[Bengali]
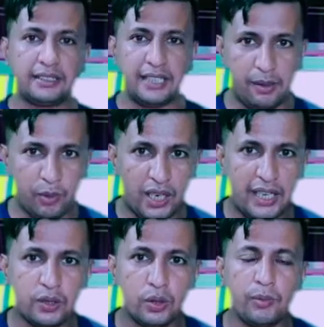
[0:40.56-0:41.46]
আসসালামু
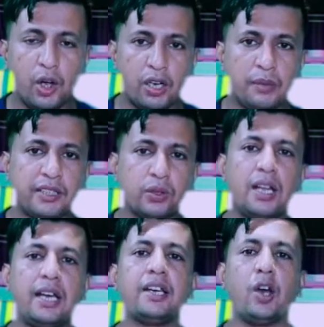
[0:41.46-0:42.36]
আলাইকুম
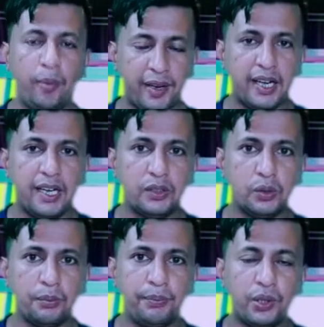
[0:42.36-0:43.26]
আরহামতুল্লাহি
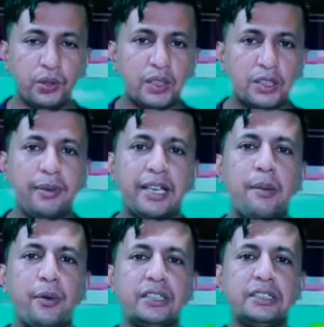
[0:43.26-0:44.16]
অবরাকাতু বন্ধুরা সবাই
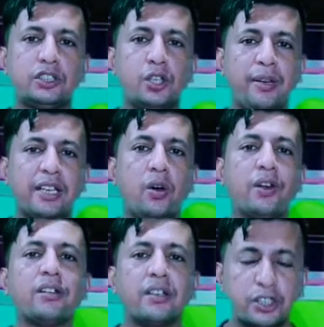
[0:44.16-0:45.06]
কেমন আছেন সবাইকে
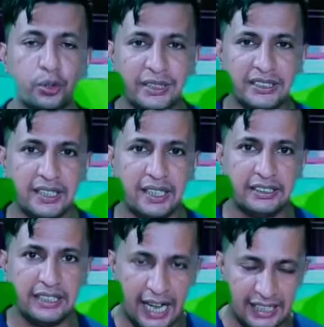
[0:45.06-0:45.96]
অনেক অনেক শুভেচ্ছা
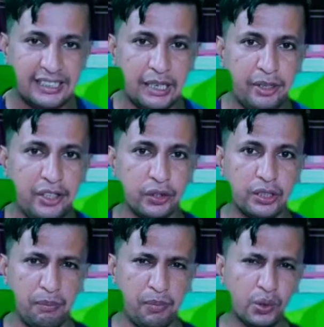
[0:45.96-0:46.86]
জানাচ্ছি আজকের
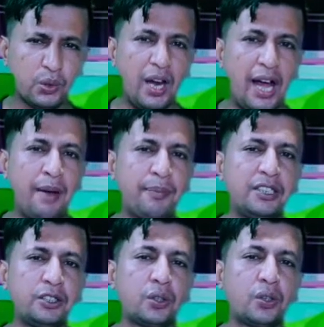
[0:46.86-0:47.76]
ভিডিওতে বন্ধুরা
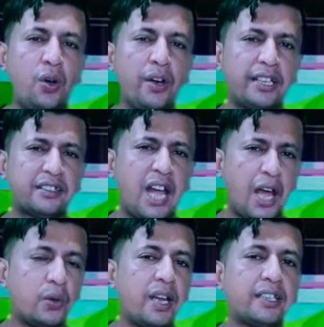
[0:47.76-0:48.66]
আপনাদের জন্য অনেক
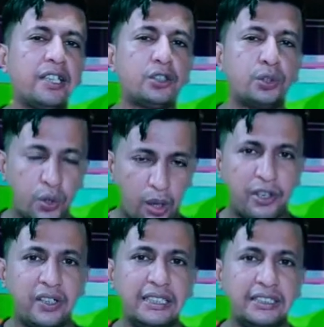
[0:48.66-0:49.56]
দারুণ একটি
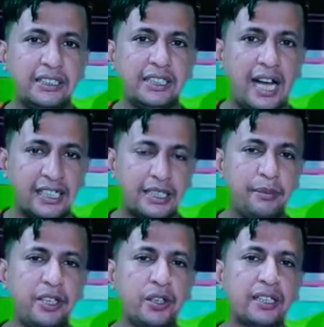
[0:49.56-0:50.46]
সুখবর নিয়ে এসেছি
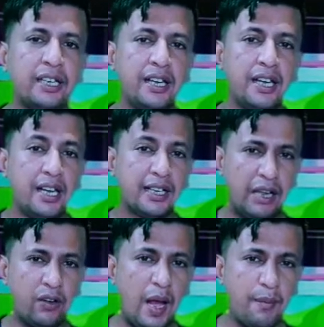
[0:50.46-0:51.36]
আজকের ভিডিওতে
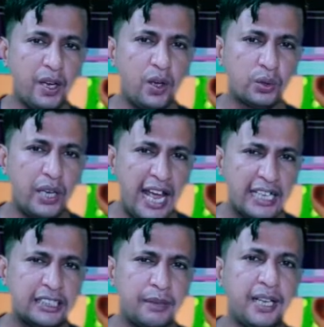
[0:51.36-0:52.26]
কারণ আমরা গত
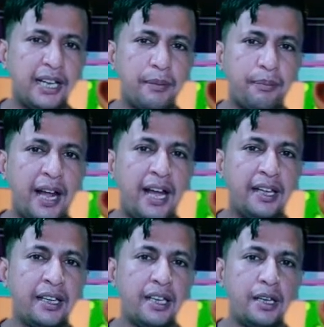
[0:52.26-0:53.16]
এক সপ্তাহে প্রায়